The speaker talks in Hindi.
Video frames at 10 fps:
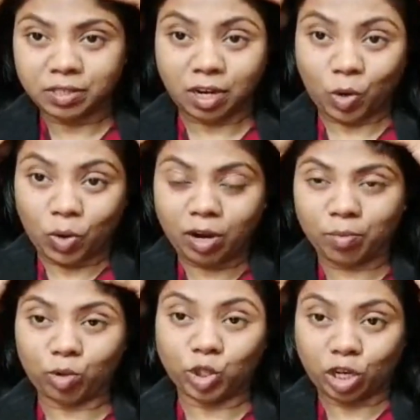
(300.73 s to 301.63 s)
सर्कुलर
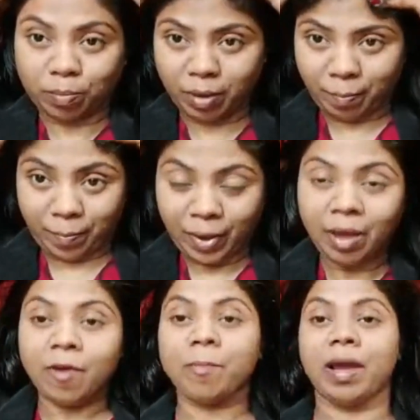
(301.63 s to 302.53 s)
मोशन में
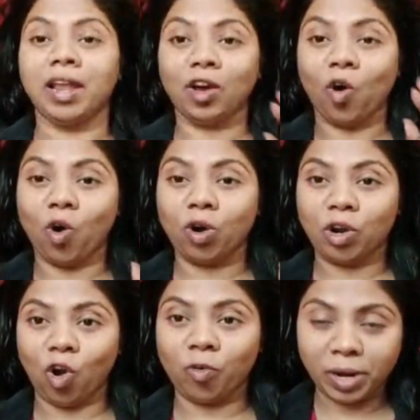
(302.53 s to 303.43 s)
पहले
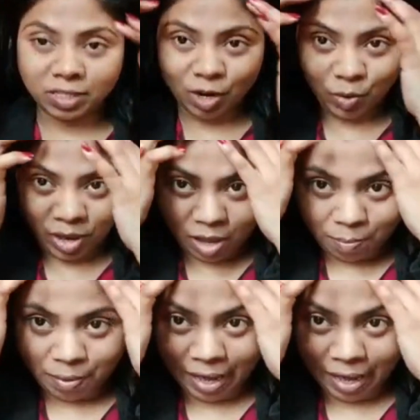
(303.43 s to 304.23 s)
क्लॉक वाइज करोगे आप